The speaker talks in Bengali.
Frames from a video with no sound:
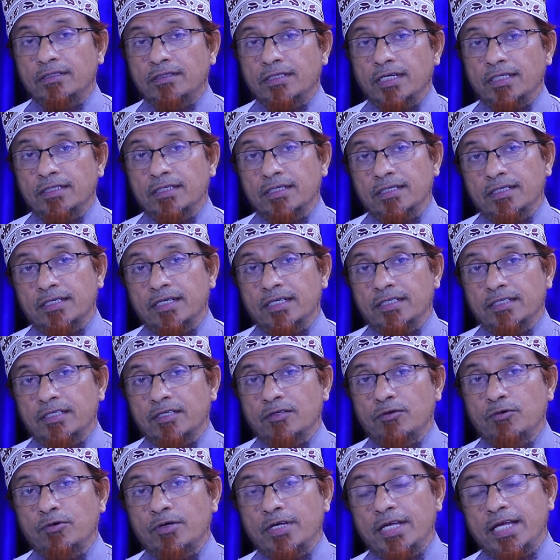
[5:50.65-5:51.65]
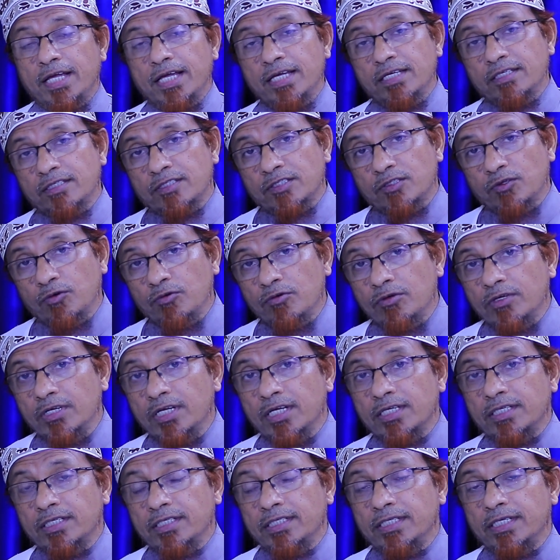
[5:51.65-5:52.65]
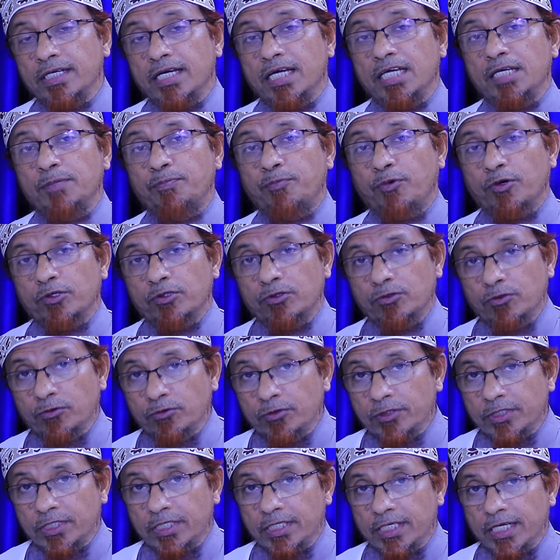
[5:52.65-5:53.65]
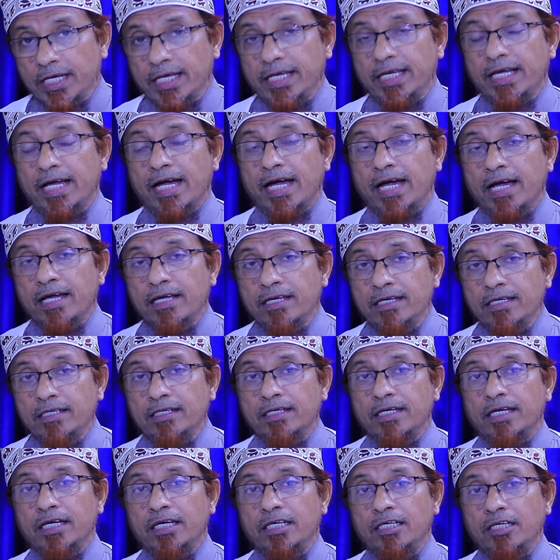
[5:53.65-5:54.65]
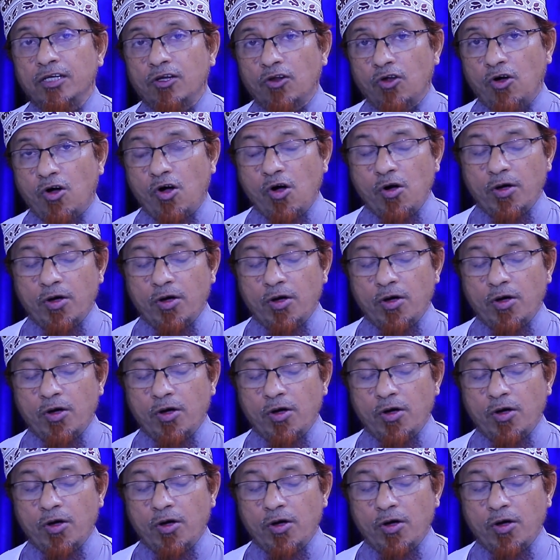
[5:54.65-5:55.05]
তাদের ক্ষেত্রেও এই সুন্নাটি এই পদ্ধতিটি এই আইন এই ল